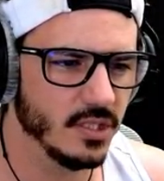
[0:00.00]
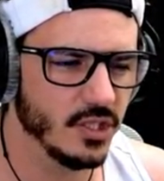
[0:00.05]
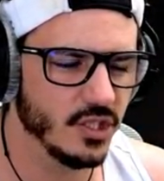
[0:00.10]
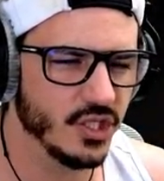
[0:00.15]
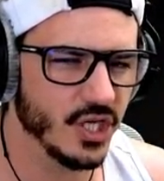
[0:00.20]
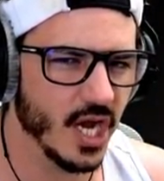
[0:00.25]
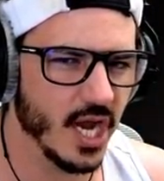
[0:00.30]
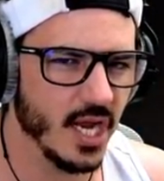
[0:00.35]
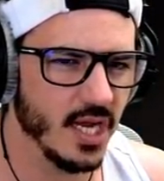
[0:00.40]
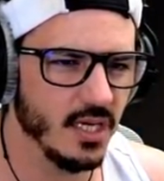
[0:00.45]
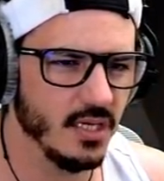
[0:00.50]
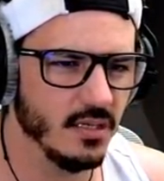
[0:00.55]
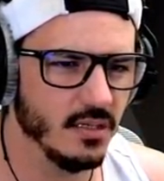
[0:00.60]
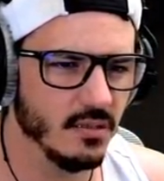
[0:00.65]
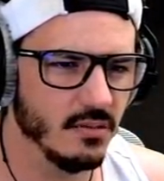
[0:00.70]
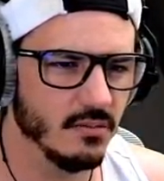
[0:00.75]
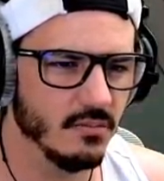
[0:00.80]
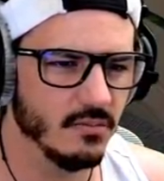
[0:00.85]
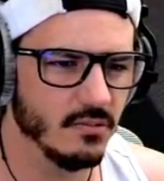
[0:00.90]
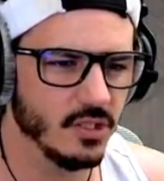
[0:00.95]
Jane
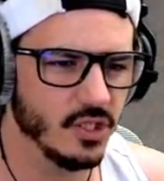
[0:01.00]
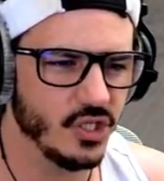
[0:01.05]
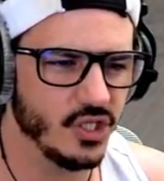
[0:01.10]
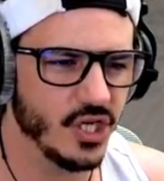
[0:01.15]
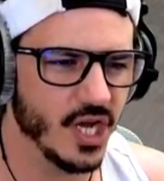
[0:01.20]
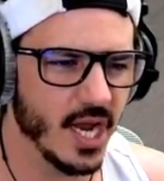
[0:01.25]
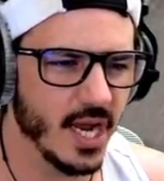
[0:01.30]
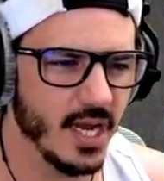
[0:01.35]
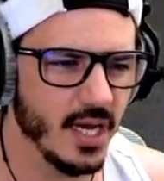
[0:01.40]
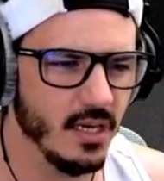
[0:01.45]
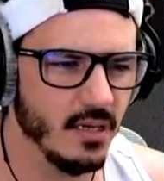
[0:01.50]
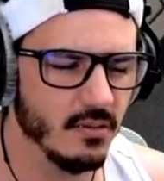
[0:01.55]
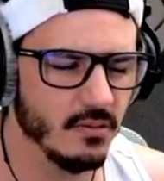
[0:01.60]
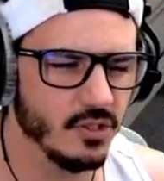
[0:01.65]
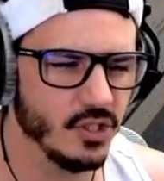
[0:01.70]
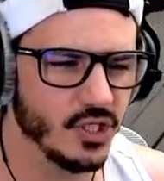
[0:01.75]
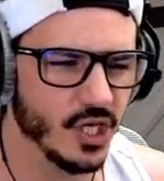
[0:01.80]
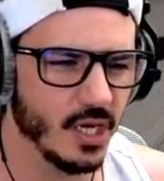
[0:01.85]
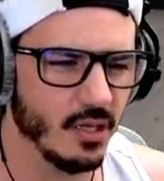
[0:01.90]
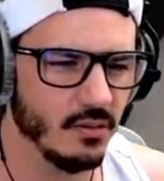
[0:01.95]
Jay
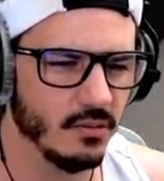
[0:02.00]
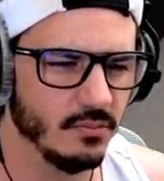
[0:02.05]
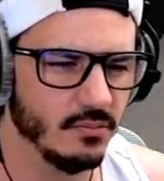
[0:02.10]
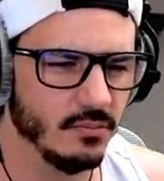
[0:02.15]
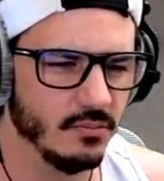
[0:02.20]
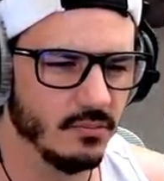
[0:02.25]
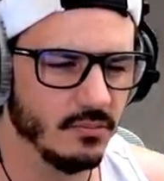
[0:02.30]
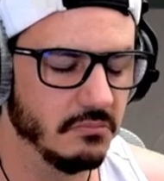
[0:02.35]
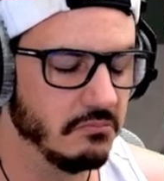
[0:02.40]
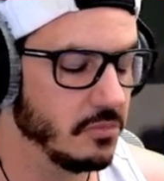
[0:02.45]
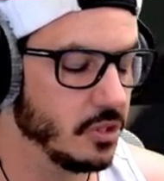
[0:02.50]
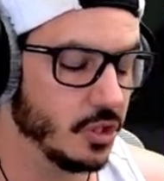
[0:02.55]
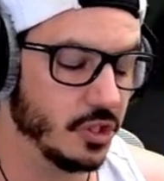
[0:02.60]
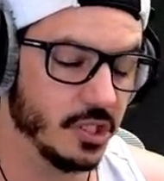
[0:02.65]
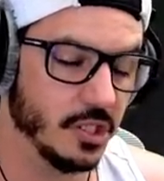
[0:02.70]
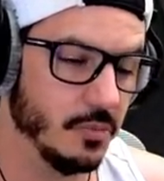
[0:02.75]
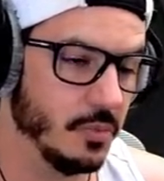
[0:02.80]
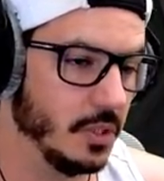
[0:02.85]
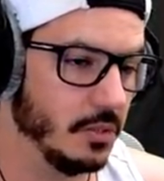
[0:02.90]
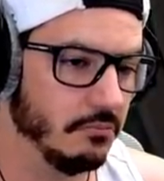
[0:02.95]
Jean Je
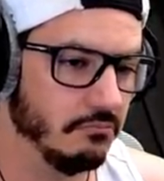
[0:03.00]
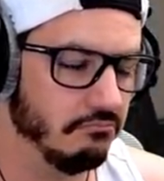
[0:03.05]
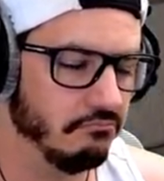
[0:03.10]
sais pas.